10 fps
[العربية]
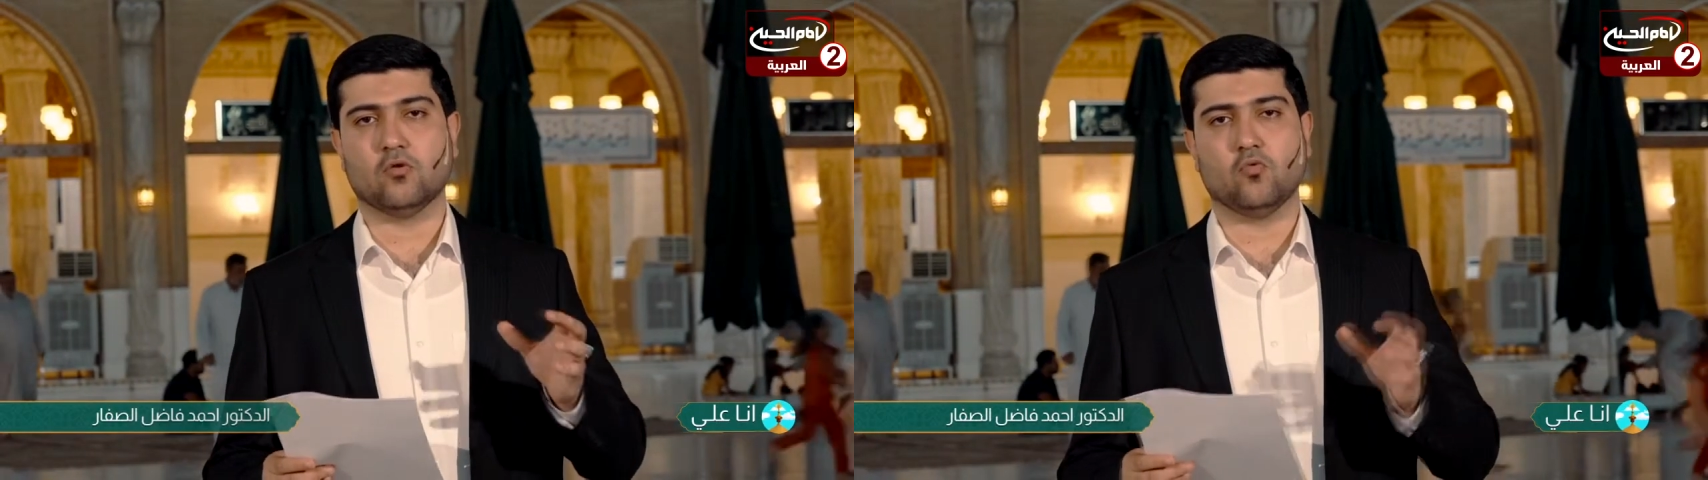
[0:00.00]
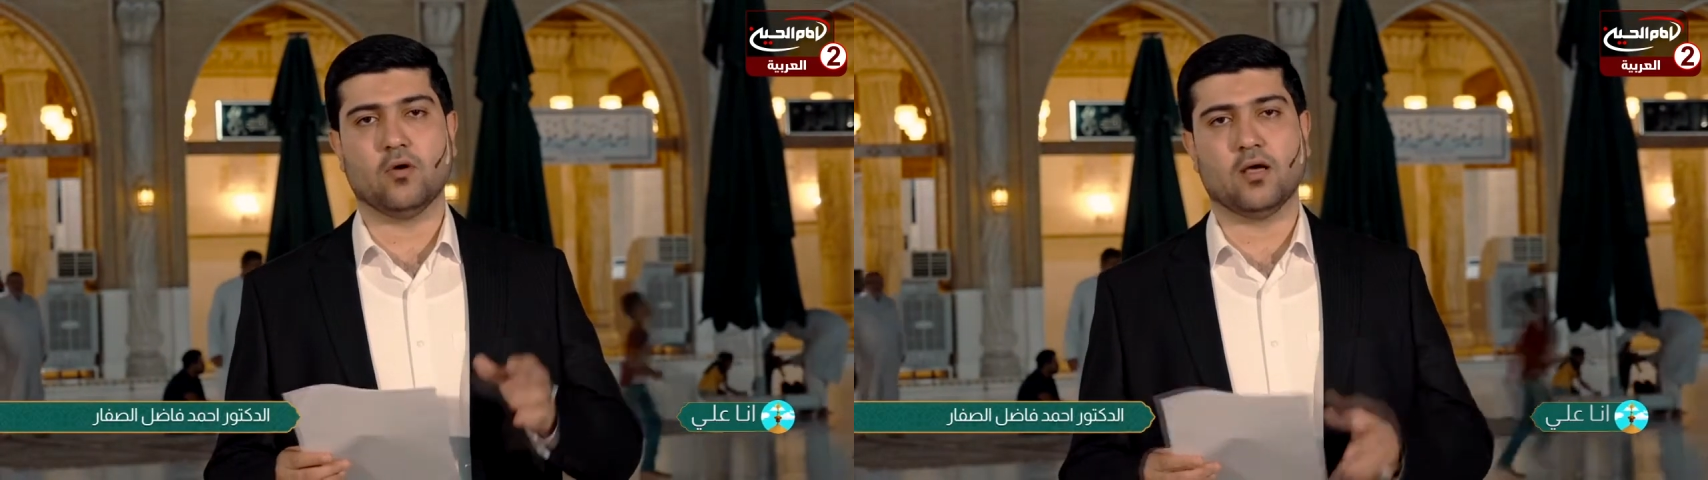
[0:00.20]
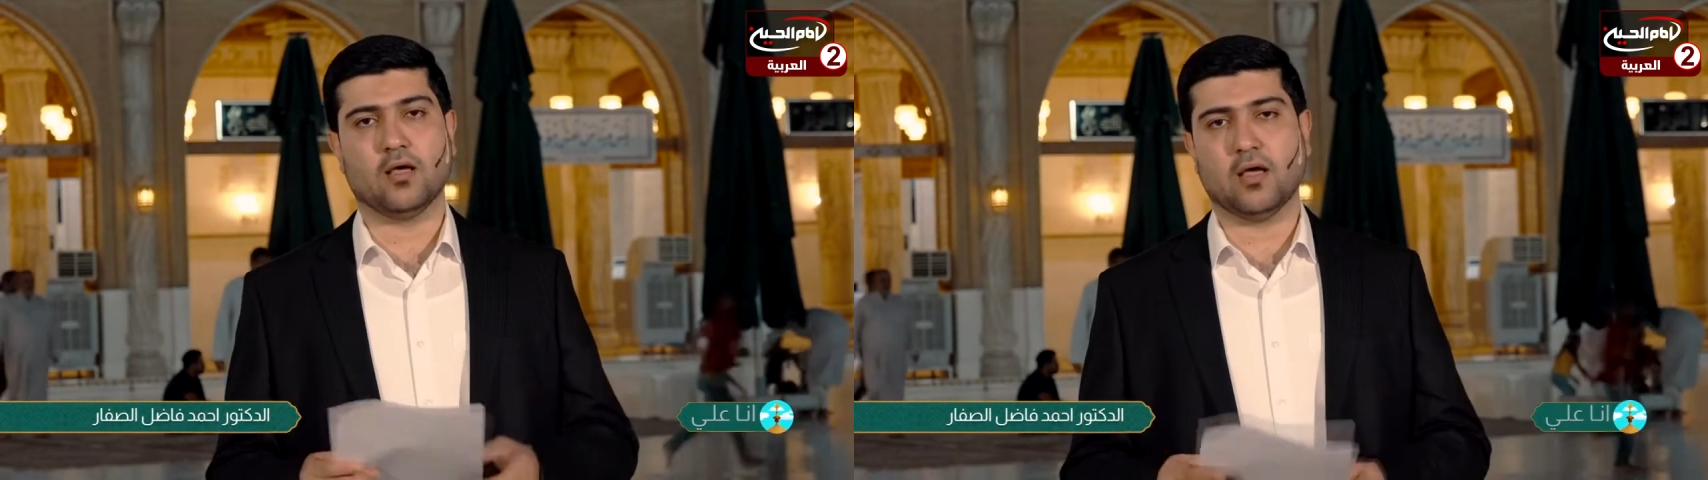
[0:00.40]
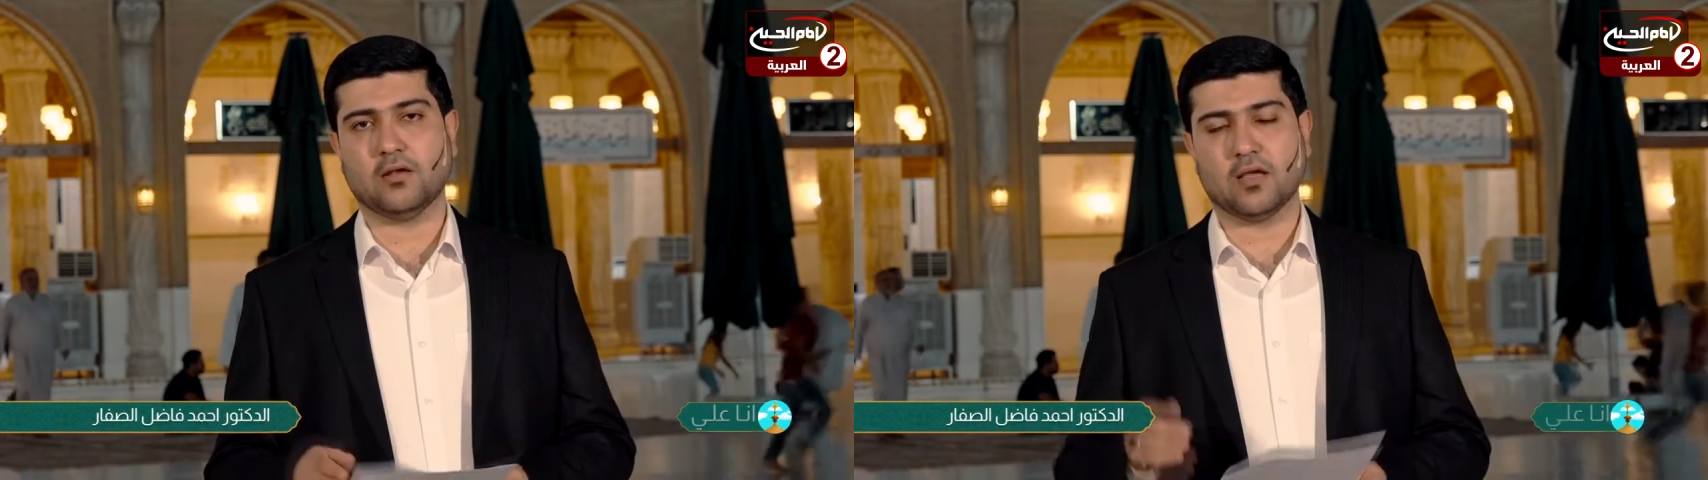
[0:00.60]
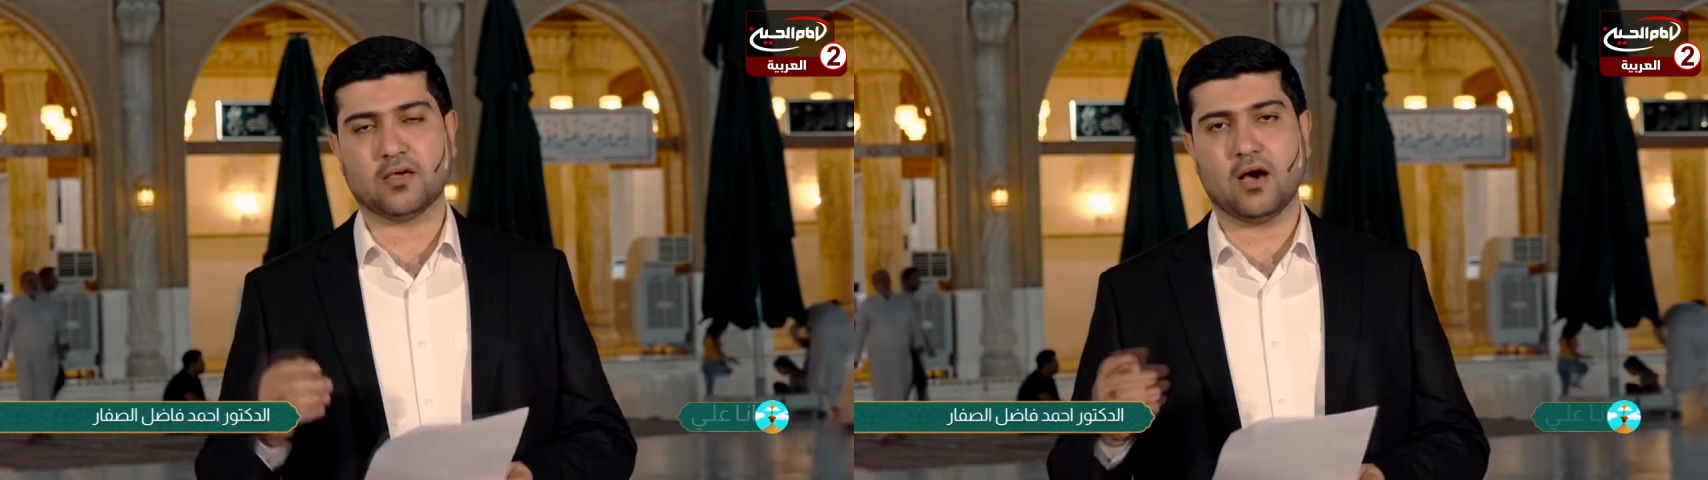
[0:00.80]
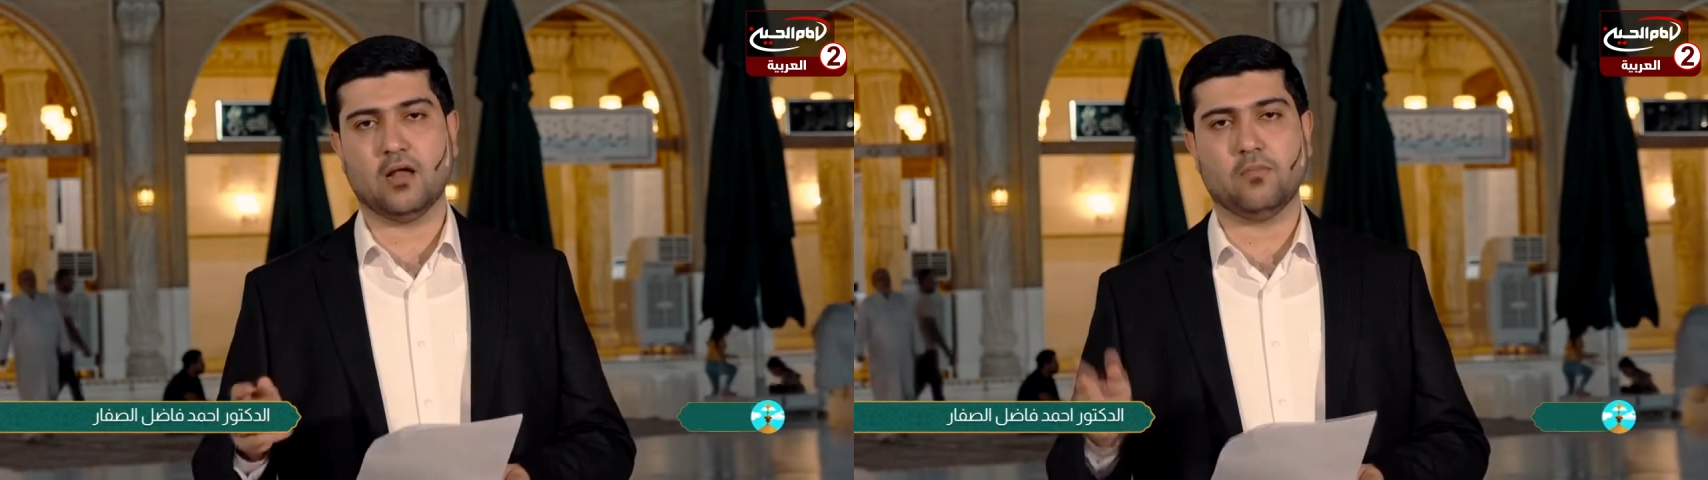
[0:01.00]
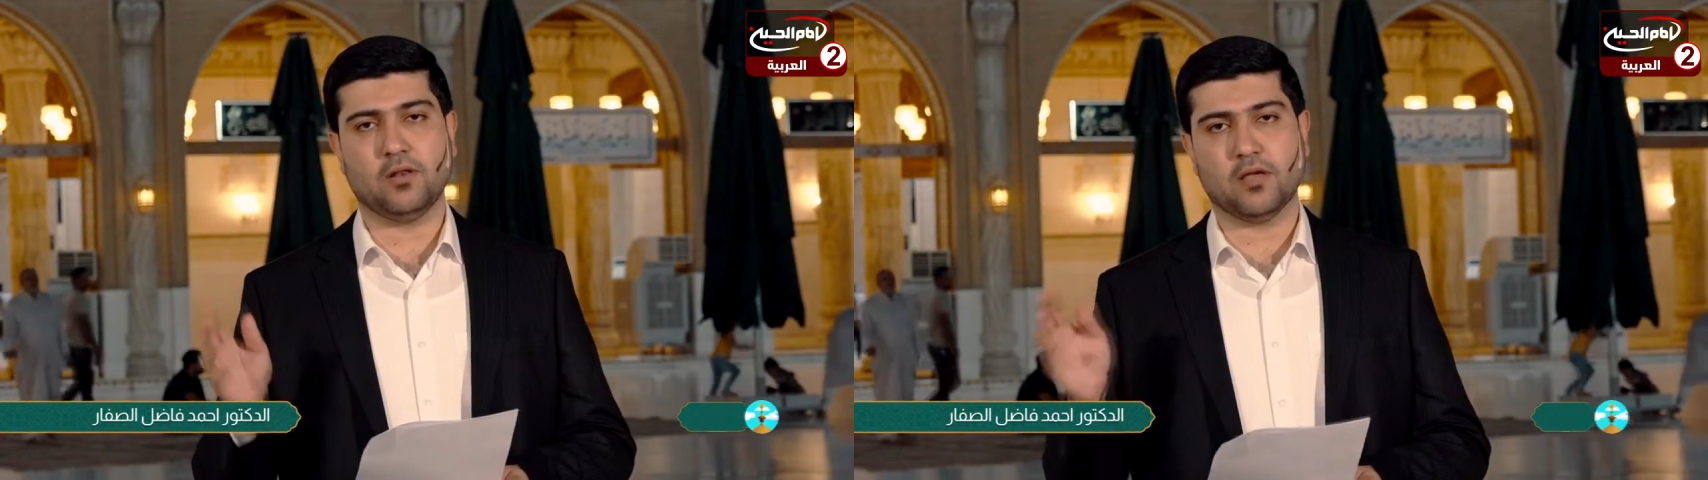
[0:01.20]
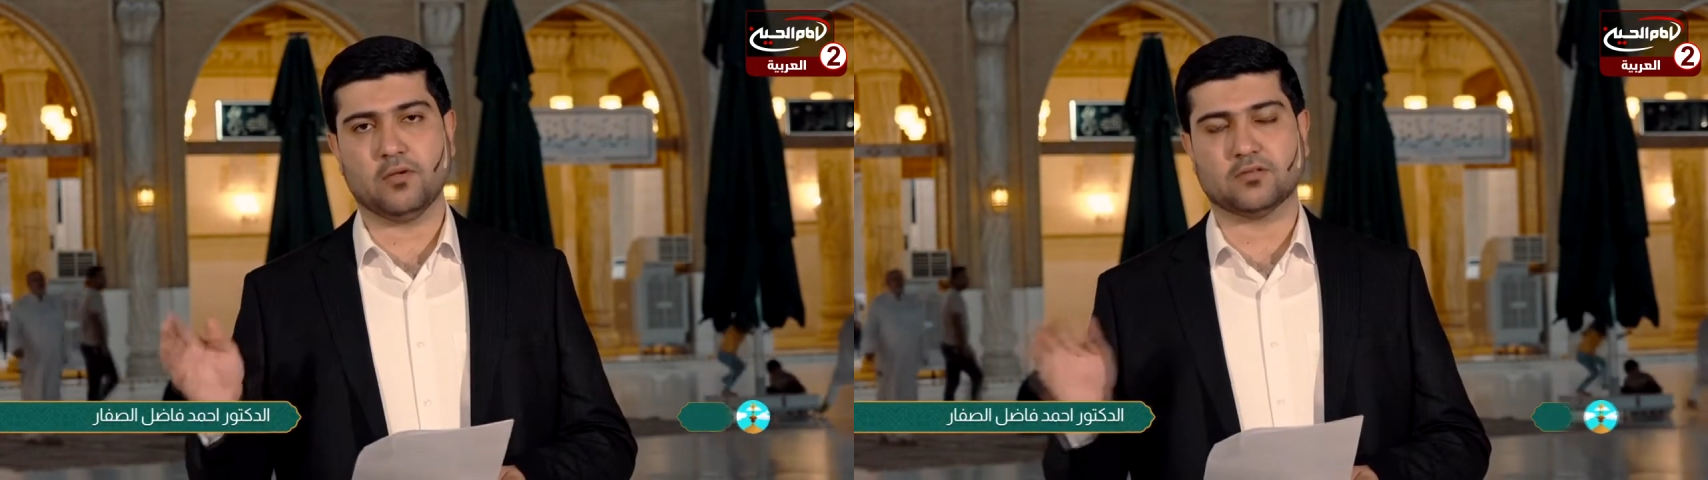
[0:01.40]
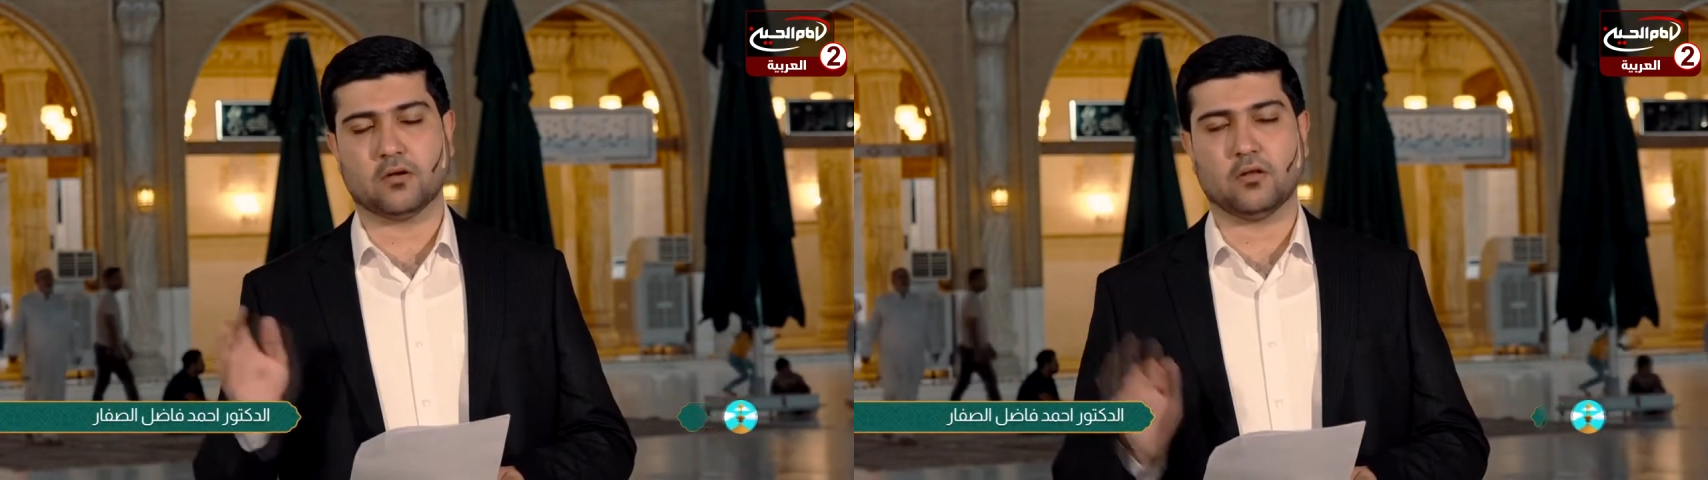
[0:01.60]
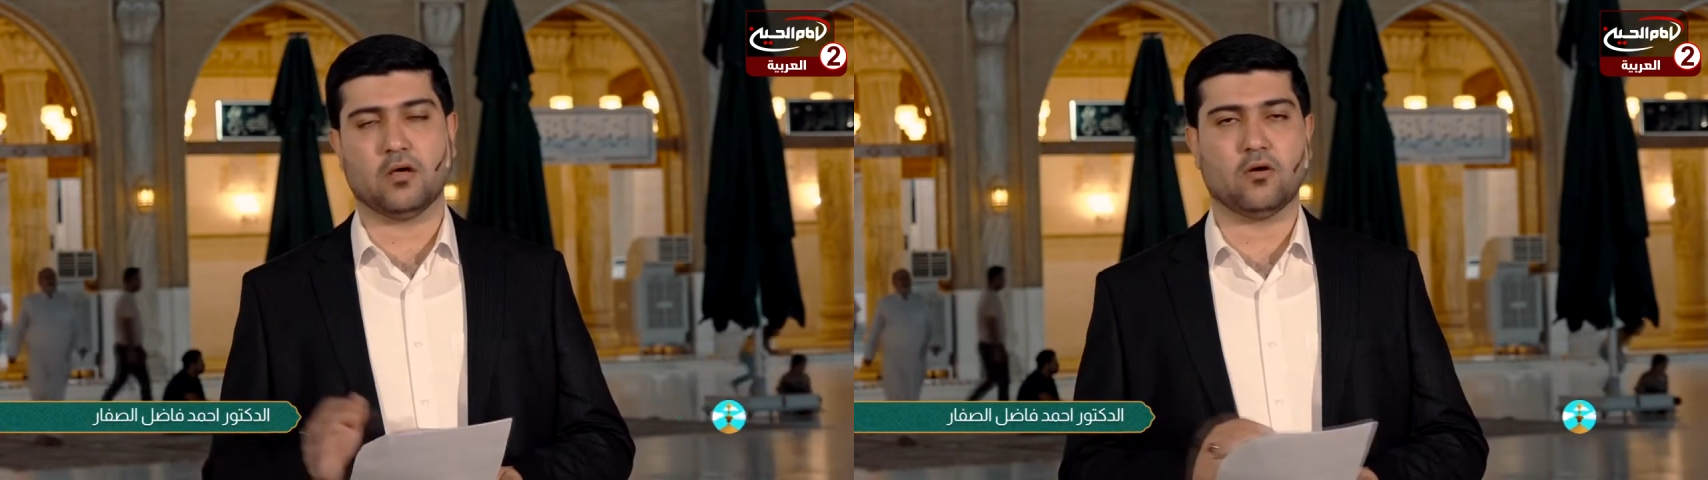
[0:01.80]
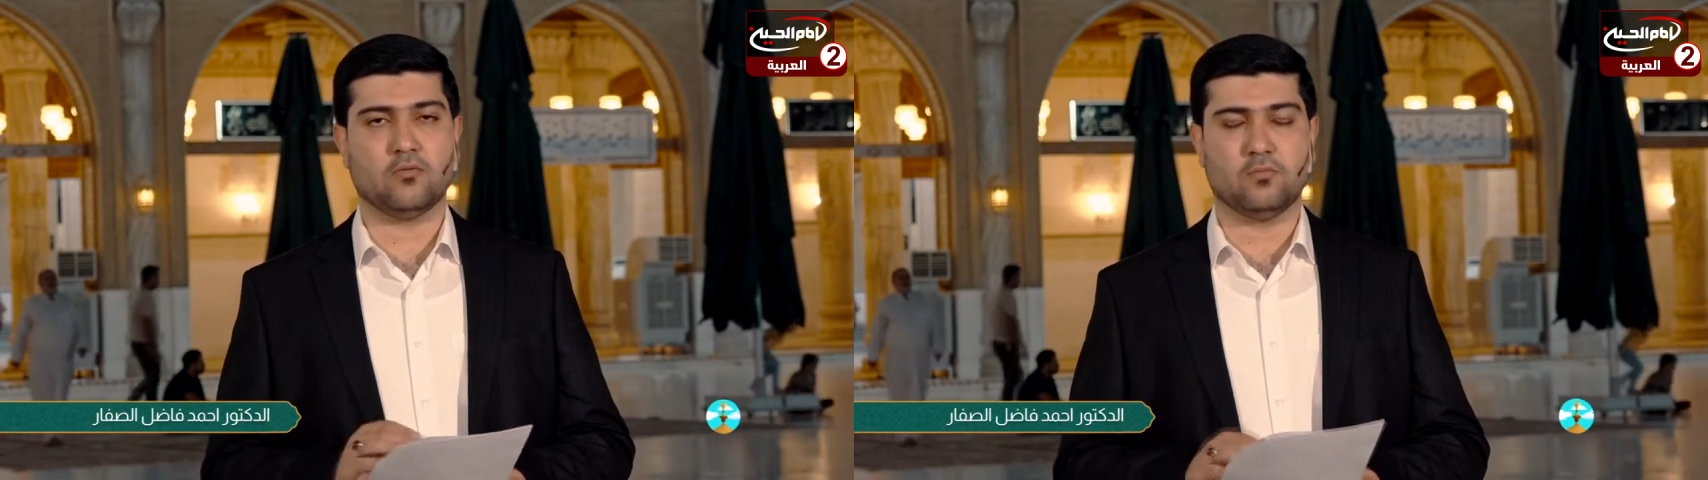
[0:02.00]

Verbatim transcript: والنكال بالنبي صلى الله